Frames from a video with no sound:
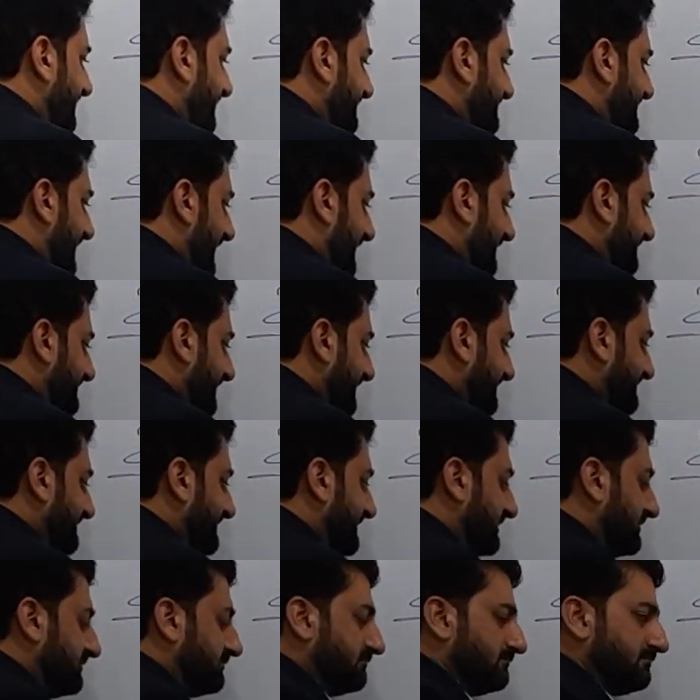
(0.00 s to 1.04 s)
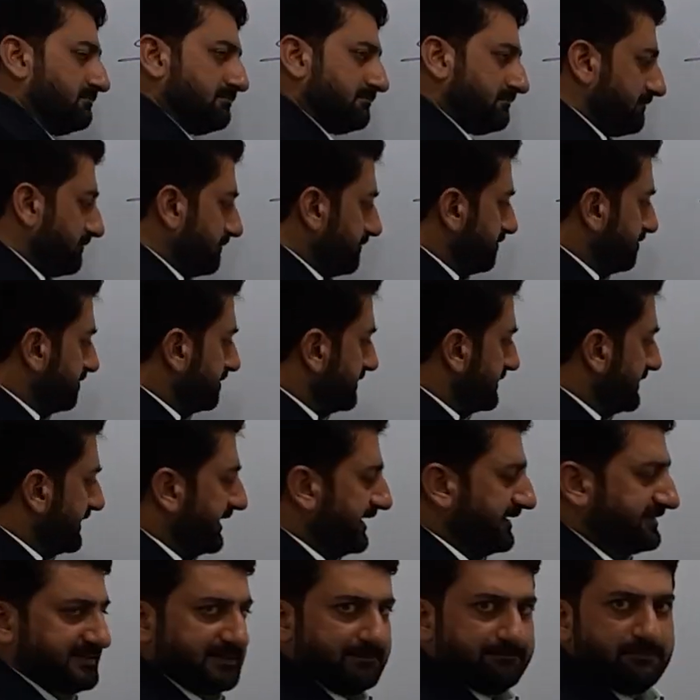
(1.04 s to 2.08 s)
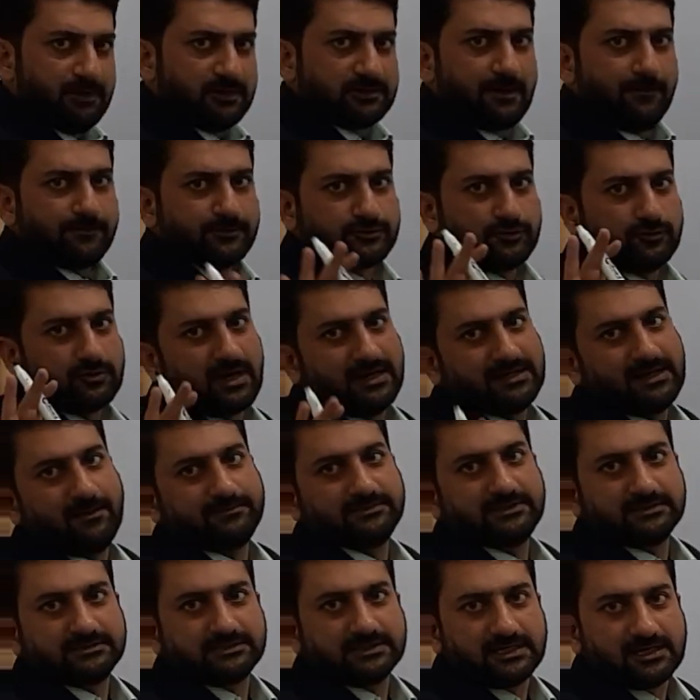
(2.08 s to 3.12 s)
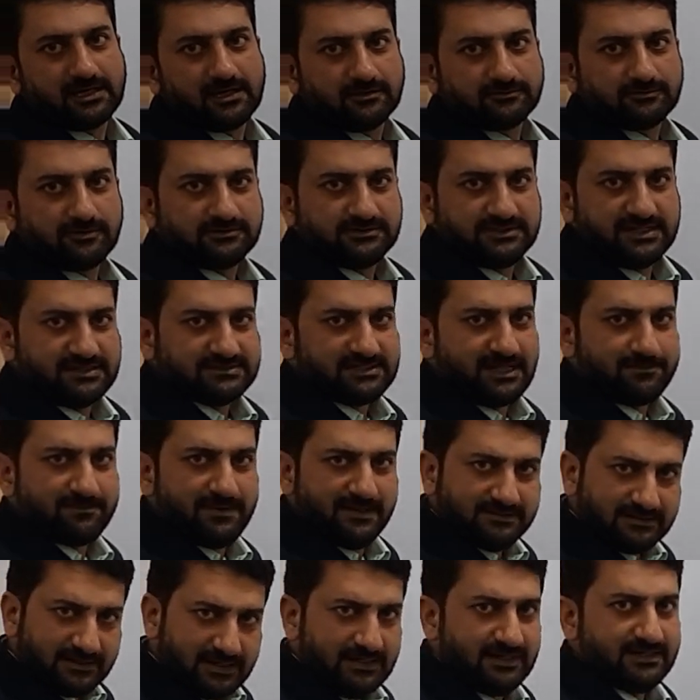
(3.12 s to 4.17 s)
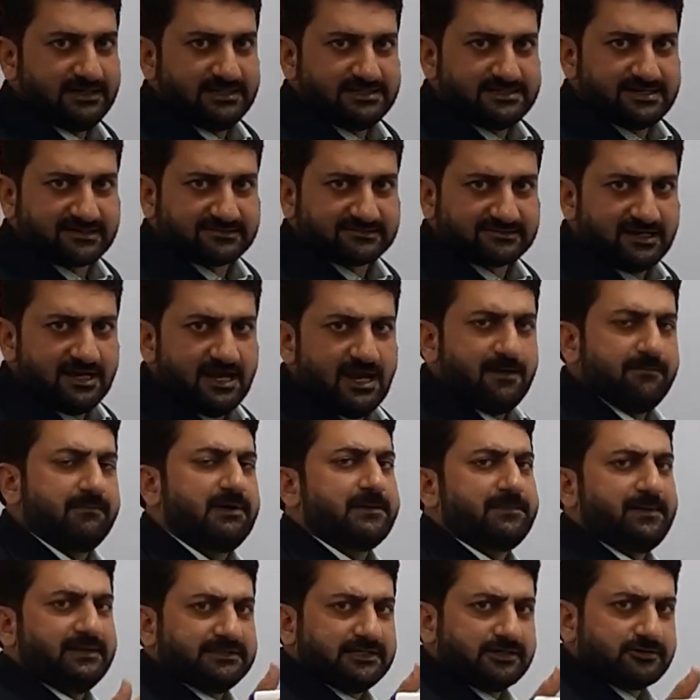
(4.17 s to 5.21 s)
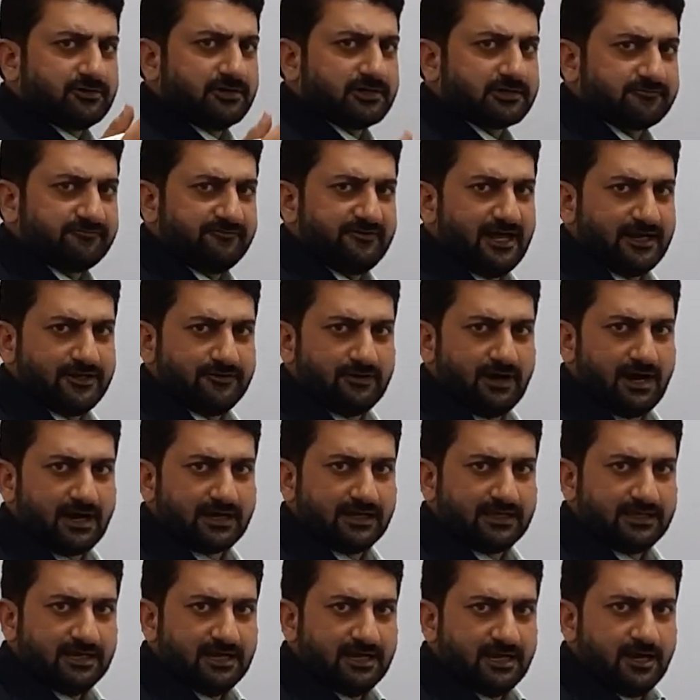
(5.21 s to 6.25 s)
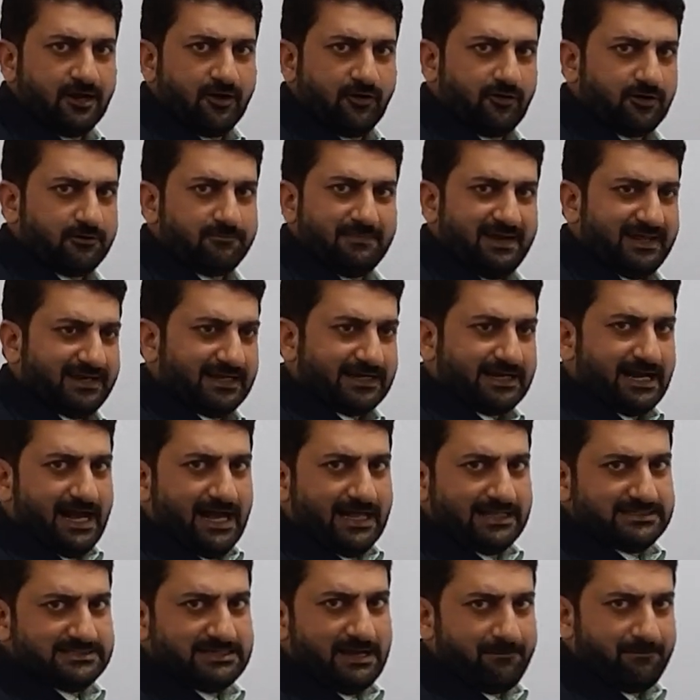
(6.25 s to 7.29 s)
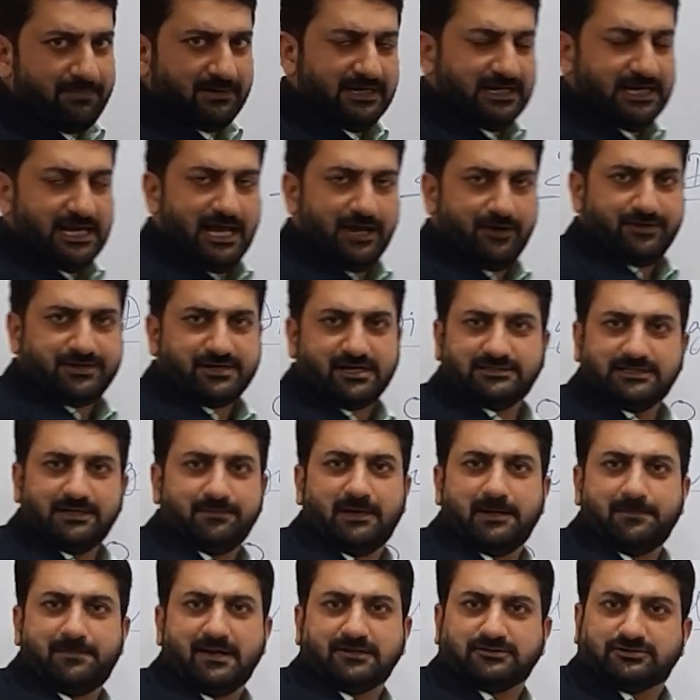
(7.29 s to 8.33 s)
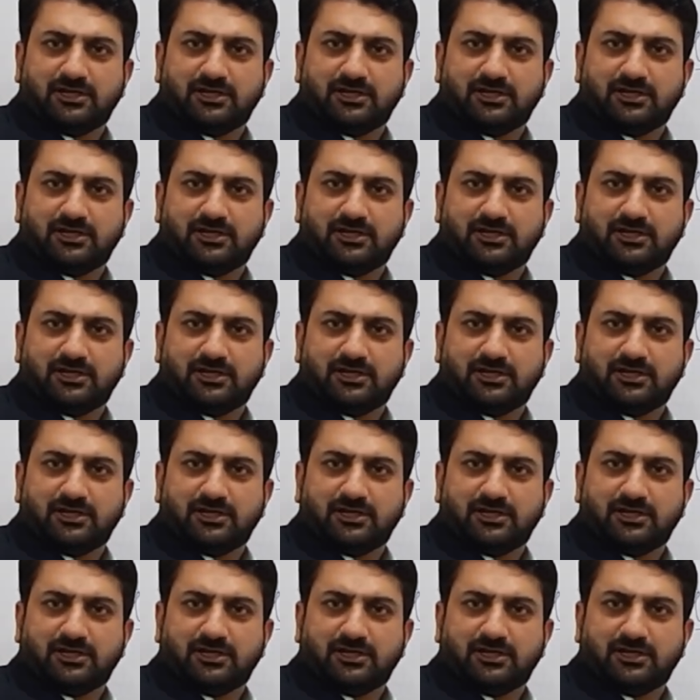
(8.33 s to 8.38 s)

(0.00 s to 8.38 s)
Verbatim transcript: इज़ लाइक दिस इस सिंपल को हम टू का नाम देते हैं तो दीज आर बेसिकली डिजिट्स मेरे पास एक और वैल्यू आ गई और मैंने कहा जी अपनी लैंग्वेज के अंदर मेरे पास